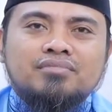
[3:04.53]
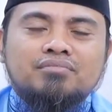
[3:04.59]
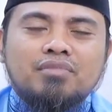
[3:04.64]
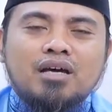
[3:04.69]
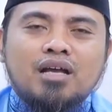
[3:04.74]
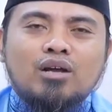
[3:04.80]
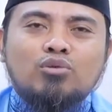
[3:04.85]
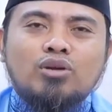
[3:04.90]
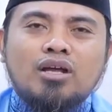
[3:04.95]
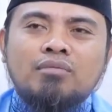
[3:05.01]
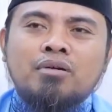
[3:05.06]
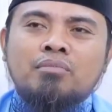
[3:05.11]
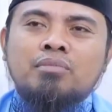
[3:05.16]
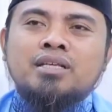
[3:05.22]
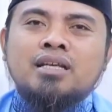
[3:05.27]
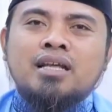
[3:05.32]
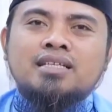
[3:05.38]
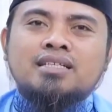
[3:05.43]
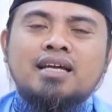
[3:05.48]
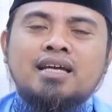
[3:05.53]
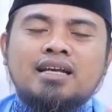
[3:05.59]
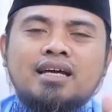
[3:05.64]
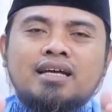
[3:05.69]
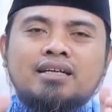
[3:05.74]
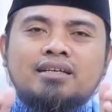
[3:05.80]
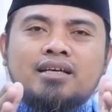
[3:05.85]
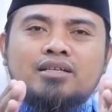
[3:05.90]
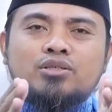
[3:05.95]
Para ulama menjelaskan
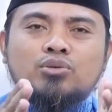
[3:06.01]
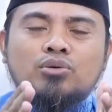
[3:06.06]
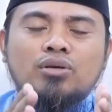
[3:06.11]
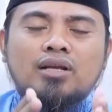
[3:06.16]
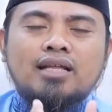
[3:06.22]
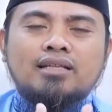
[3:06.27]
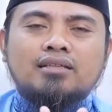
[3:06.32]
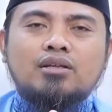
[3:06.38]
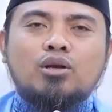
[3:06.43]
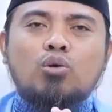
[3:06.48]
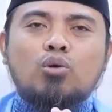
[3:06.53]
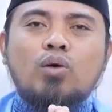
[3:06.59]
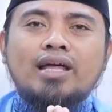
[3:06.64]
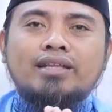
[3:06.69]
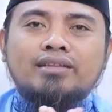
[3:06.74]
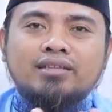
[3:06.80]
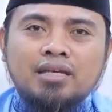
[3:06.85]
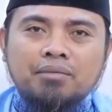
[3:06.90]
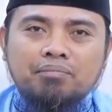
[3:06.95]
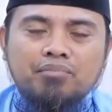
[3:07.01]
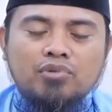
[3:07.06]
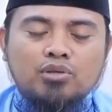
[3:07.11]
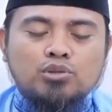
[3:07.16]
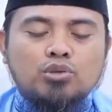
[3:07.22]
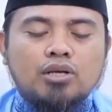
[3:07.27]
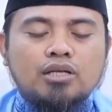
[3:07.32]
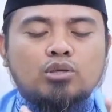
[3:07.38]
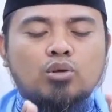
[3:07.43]
ada solat rawatib,
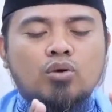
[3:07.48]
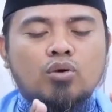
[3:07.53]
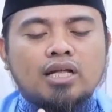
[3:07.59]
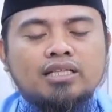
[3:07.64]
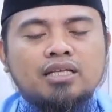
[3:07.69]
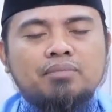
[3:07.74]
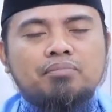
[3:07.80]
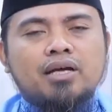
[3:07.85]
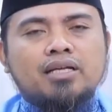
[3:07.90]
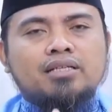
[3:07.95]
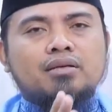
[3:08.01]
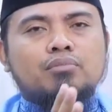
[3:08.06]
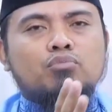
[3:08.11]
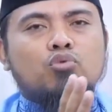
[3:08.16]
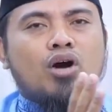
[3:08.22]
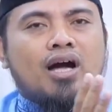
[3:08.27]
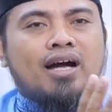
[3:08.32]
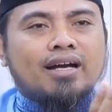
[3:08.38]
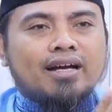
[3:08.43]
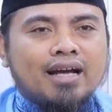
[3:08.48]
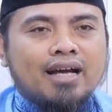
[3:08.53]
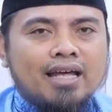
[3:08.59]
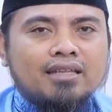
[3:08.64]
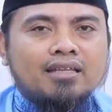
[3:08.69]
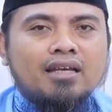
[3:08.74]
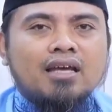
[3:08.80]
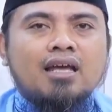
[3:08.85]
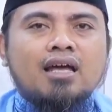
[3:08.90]
solat rawatib ada
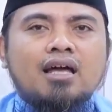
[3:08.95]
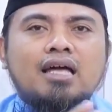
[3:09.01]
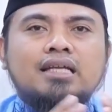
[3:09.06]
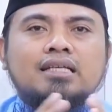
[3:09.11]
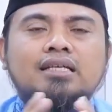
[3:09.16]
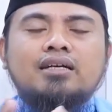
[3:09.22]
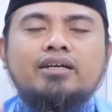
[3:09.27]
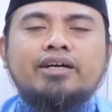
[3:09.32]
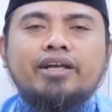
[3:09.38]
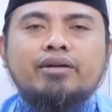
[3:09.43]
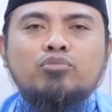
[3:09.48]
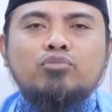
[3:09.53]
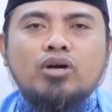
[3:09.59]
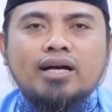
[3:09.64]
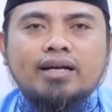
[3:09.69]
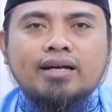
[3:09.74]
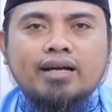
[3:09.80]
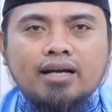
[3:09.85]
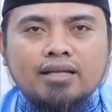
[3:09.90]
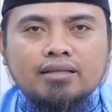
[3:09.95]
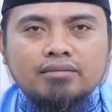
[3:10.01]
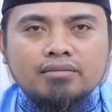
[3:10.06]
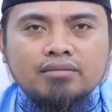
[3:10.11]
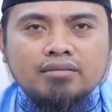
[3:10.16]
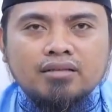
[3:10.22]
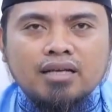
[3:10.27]
muakat, ada ghair muakat.